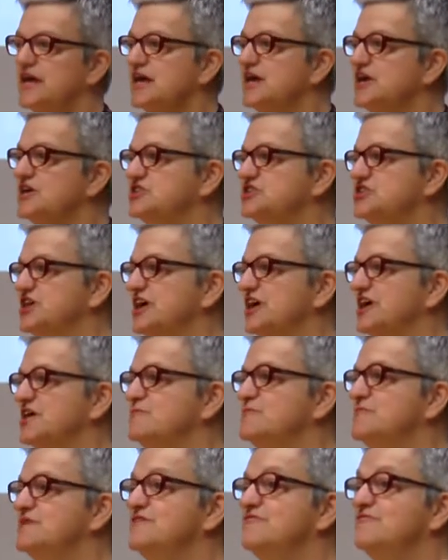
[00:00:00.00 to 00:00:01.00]
Et
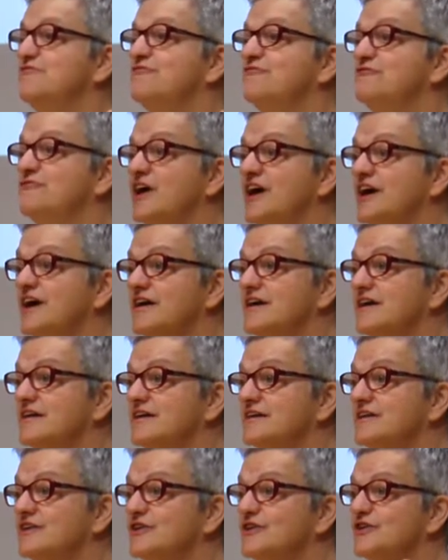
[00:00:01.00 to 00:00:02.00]
Jérémie fait
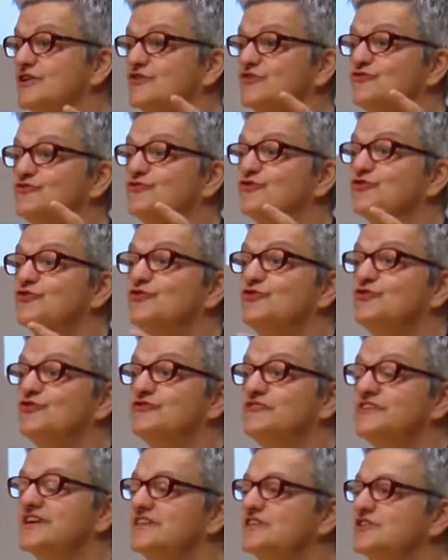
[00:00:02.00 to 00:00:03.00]
ce que
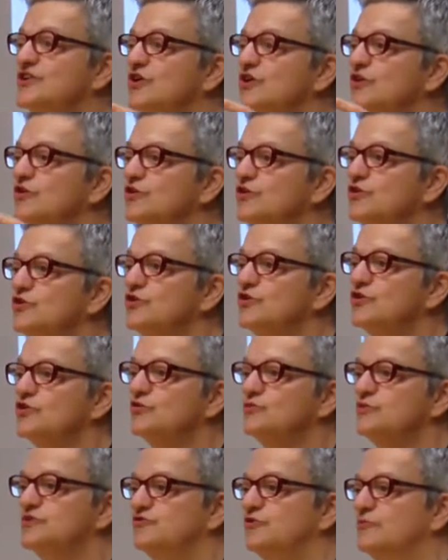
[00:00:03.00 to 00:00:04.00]
le Seigneur
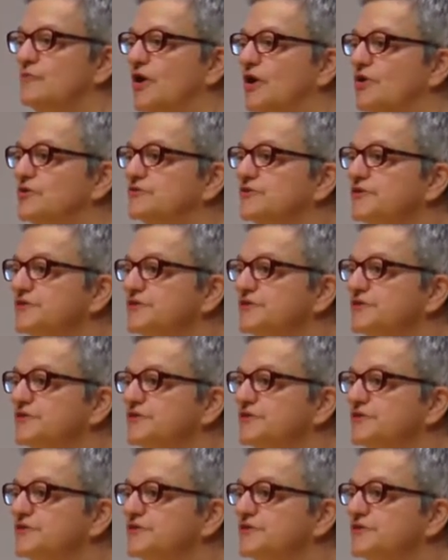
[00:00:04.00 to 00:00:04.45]
lui demande.